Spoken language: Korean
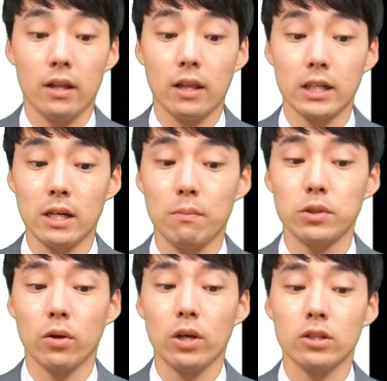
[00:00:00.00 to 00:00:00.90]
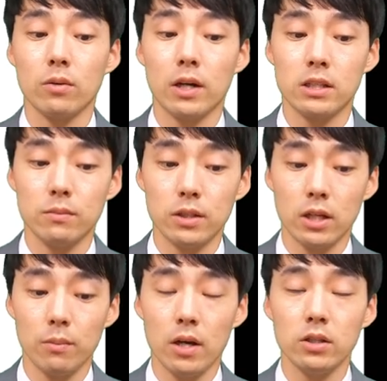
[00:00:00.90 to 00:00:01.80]
다시 한번 정리해서 말씀을
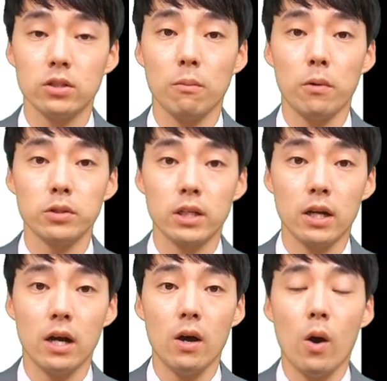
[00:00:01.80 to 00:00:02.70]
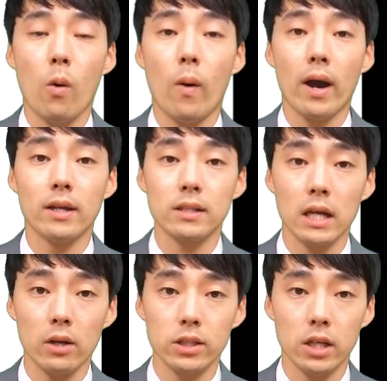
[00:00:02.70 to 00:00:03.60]
드리면 첫 번째가 와인을
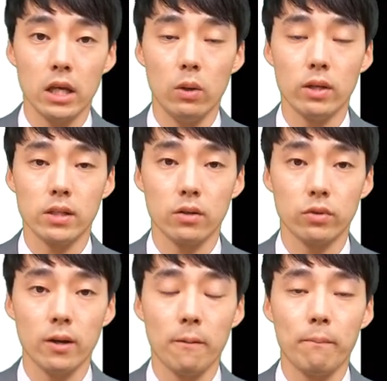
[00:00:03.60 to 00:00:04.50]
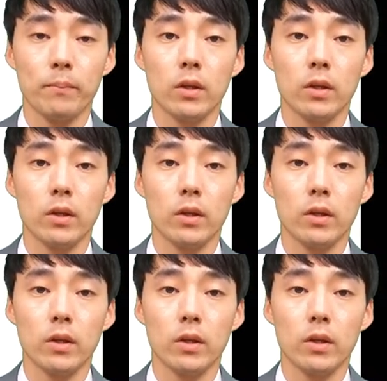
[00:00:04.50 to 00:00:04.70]
산화시키기 위해서 하고요.